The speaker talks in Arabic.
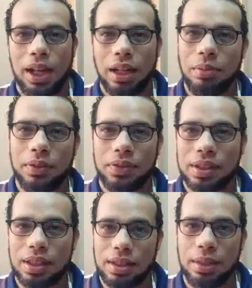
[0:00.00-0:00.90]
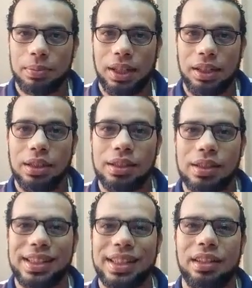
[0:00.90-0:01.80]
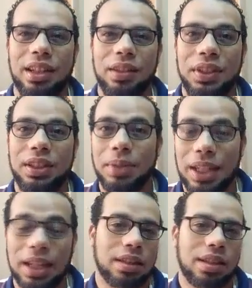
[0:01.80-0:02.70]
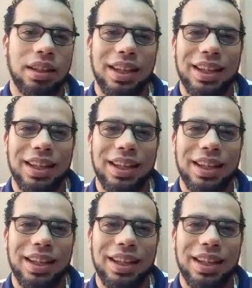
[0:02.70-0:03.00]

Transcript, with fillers: هنبدأ في السلسلة بتاعتنا سلسلة الفيتامينات